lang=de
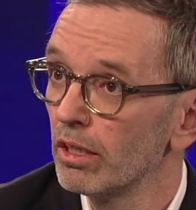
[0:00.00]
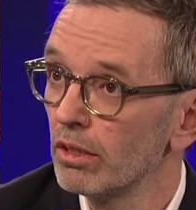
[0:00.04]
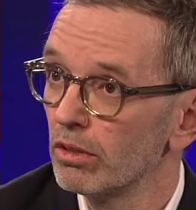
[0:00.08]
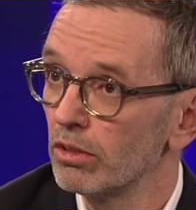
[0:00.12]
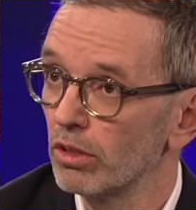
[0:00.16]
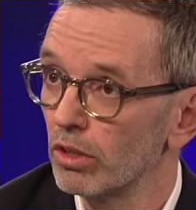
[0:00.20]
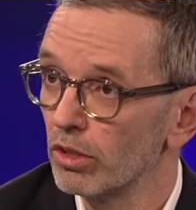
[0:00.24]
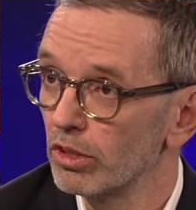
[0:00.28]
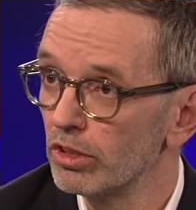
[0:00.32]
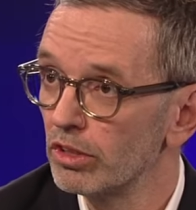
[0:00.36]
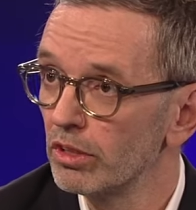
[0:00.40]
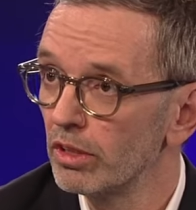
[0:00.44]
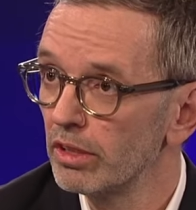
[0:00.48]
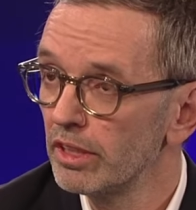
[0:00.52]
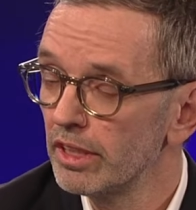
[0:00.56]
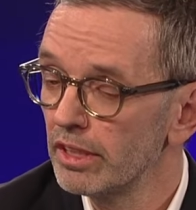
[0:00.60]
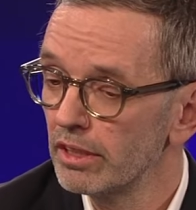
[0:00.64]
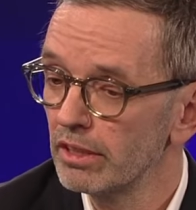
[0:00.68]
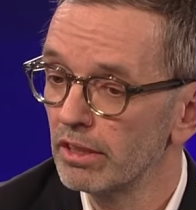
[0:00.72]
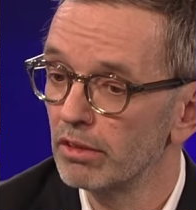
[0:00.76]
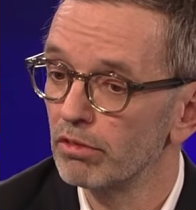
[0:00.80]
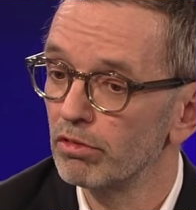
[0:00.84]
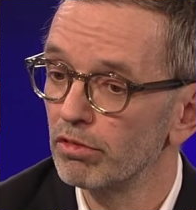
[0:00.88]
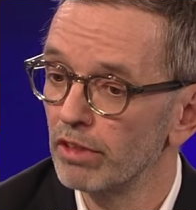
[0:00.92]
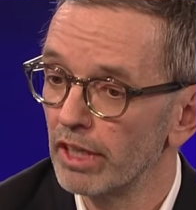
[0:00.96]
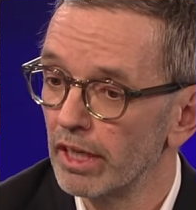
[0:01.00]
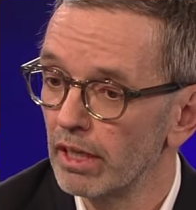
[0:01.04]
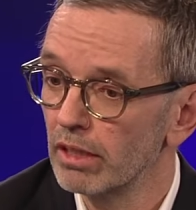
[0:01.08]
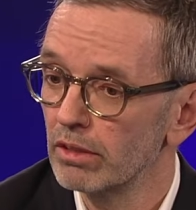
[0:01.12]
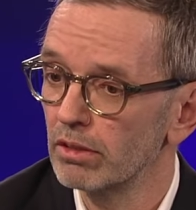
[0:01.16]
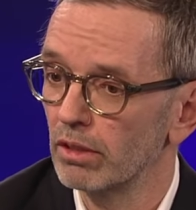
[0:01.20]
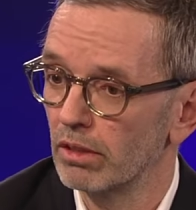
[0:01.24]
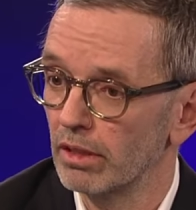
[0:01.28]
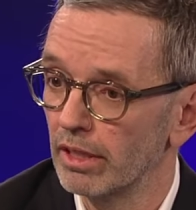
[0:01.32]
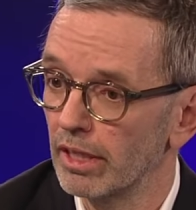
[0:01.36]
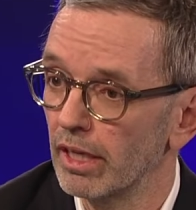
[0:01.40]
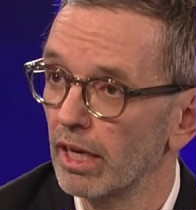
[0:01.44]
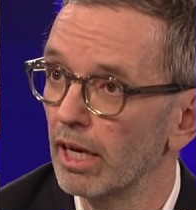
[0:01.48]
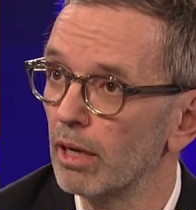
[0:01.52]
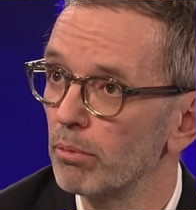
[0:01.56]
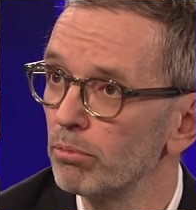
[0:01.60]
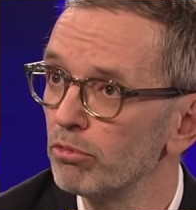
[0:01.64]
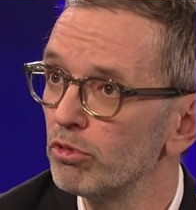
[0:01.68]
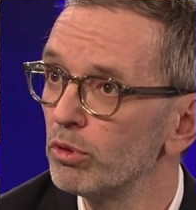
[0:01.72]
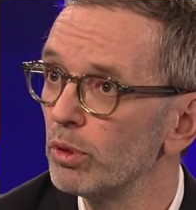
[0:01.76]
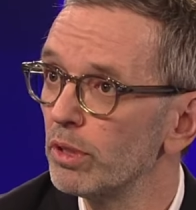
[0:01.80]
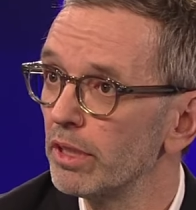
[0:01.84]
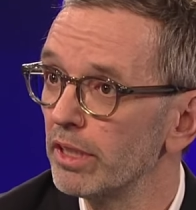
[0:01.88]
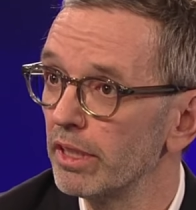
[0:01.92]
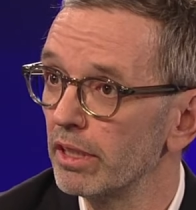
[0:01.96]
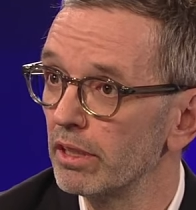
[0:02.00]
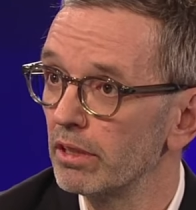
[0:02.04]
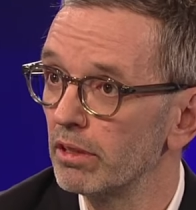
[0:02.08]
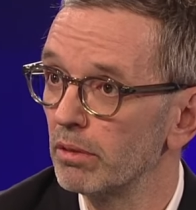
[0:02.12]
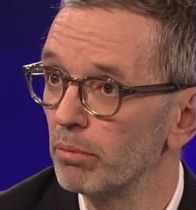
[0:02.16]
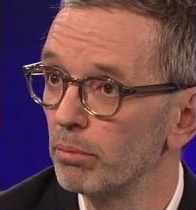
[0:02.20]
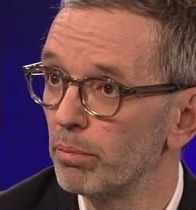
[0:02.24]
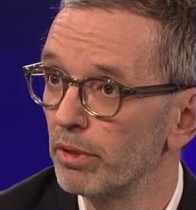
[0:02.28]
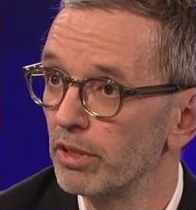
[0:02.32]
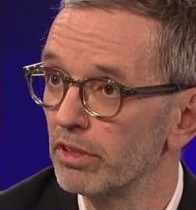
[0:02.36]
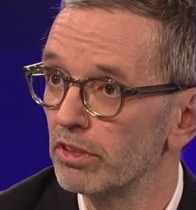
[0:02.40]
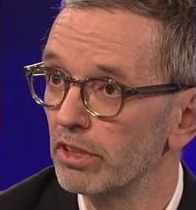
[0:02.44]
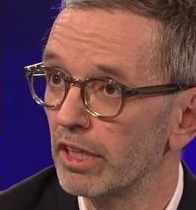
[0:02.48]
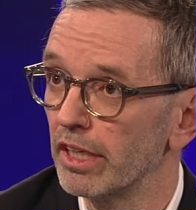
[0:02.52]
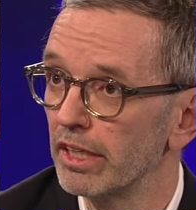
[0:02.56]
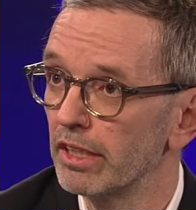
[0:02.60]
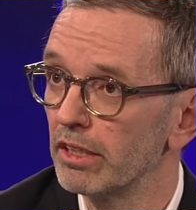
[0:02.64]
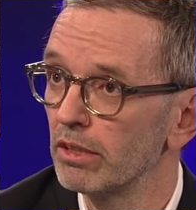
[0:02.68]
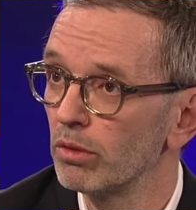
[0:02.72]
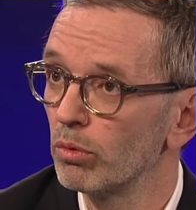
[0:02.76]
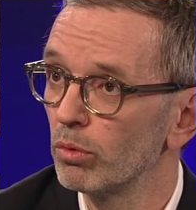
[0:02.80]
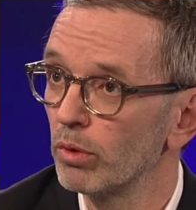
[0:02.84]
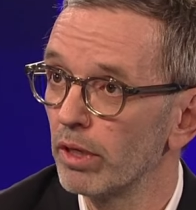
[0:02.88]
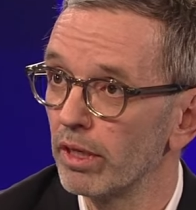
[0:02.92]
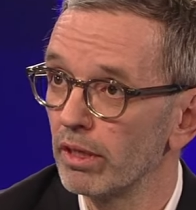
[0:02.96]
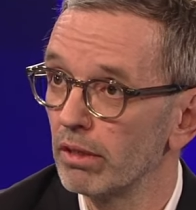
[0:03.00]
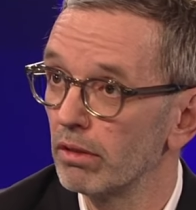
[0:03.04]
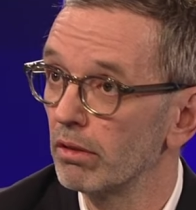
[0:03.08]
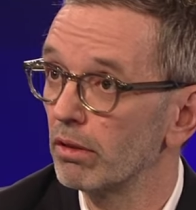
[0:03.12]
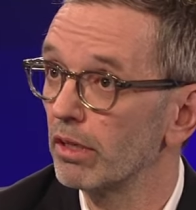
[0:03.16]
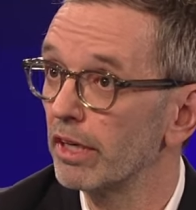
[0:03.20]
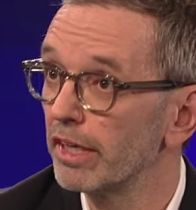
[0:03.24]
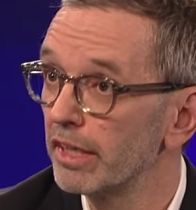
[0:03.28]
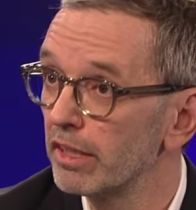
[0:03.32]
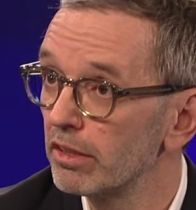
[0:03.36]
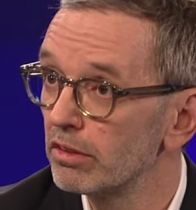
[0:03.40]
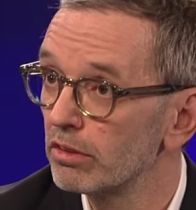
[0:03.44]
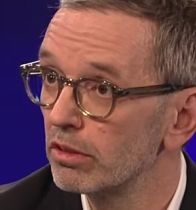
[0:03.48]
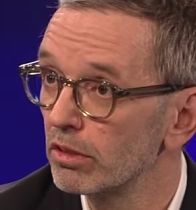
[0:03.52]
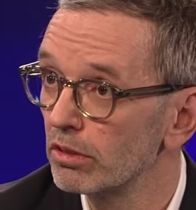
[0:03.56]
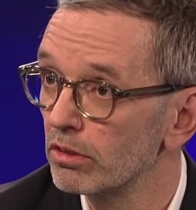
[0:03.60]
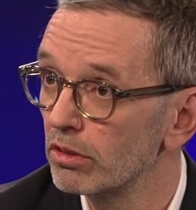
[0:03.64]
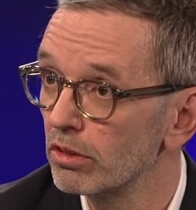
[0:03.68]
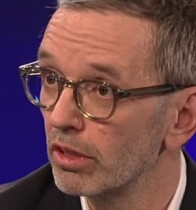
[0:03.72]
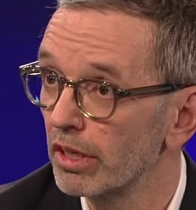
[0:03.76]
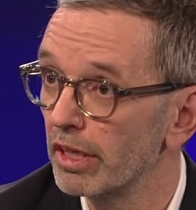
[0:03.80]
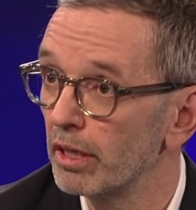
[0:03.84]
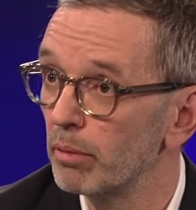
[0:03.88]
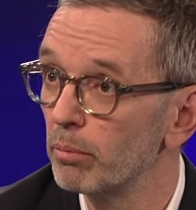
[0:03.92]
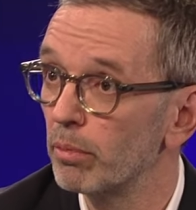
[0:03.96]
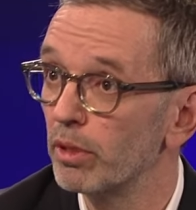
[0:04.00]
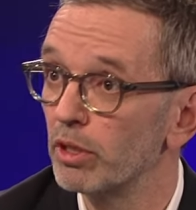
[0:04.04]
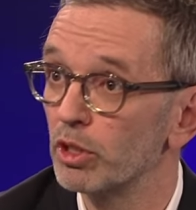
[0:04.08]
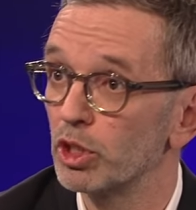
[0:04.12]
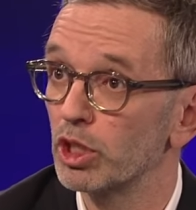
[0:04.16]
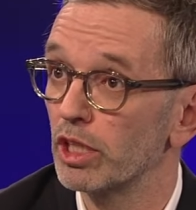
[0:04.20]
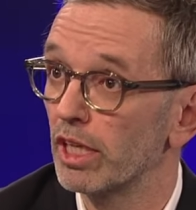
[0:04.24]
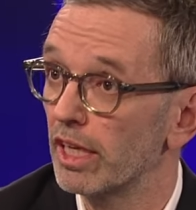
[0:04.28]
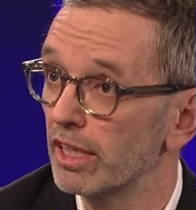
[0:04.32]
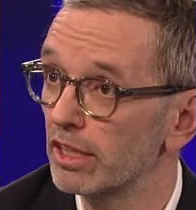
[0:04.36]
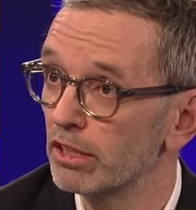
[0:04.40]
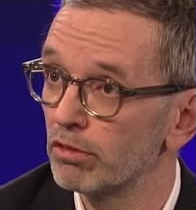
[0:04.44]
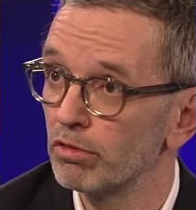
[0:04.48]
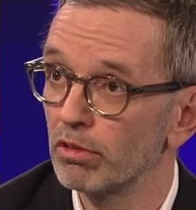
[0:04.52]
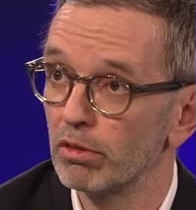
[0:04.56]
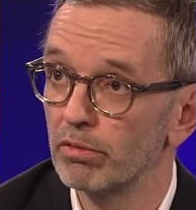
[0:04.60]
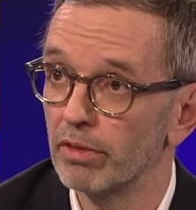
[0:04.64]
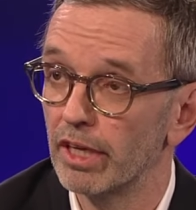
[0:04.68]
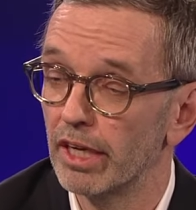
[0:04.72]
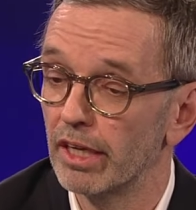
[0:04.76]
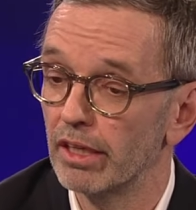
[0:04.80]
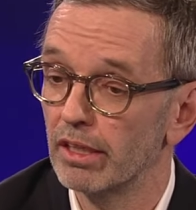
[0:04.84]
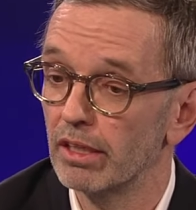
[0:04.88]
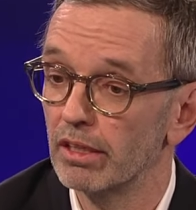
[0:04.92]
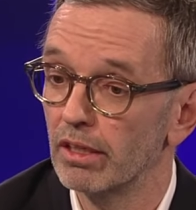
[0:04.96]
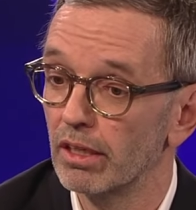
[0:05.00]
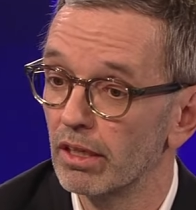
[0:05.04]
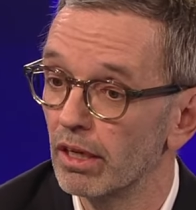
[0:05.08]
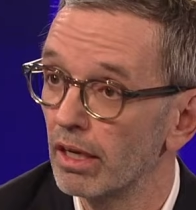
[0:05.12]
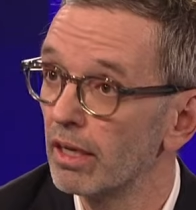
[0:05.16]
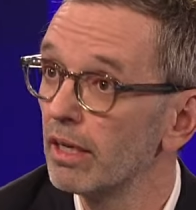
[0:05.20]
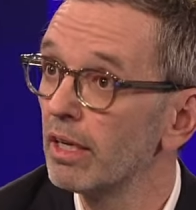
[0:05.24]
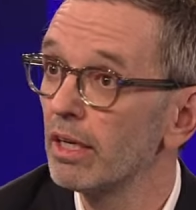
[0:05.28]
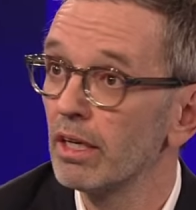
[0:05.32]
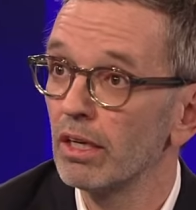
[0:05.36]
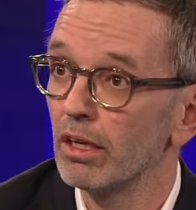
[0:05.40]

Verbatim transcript: da hat es ja nicht gefehlt an herabwürdigenden Bezeichnungen, Rechtsextreme, Staatsverweigerer.